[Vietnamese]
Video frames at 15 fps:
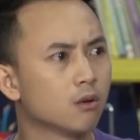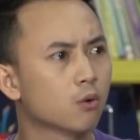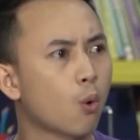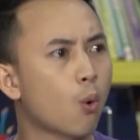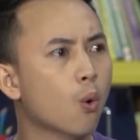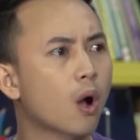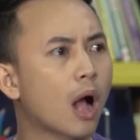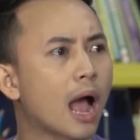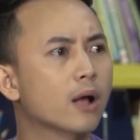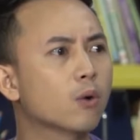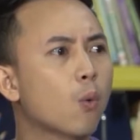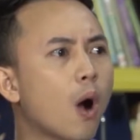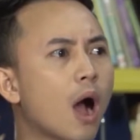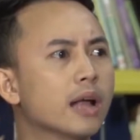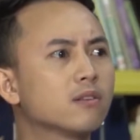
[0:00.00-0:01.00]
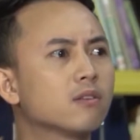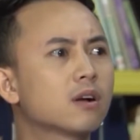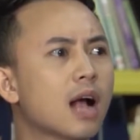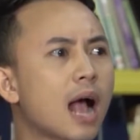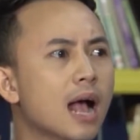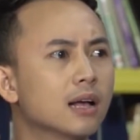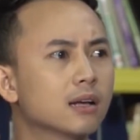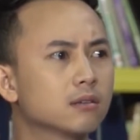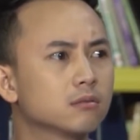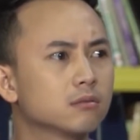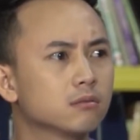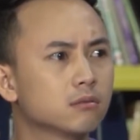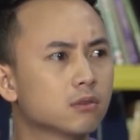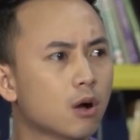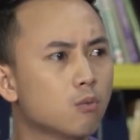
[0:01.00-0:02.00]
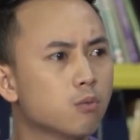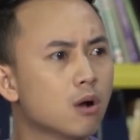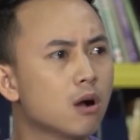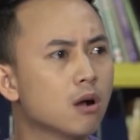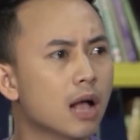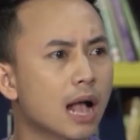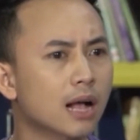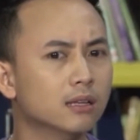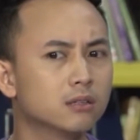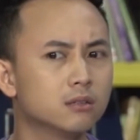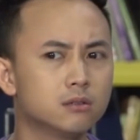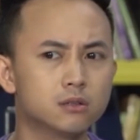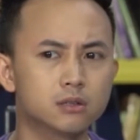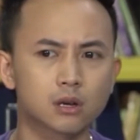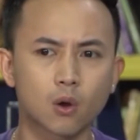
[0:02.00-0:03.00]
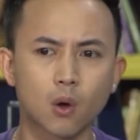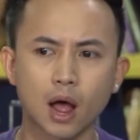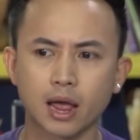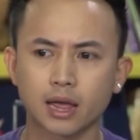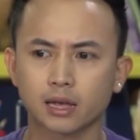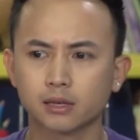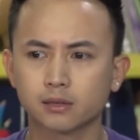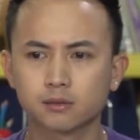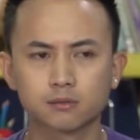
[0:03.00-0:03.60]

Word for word: cô gái của anh khác không ngơ ngác như cái loại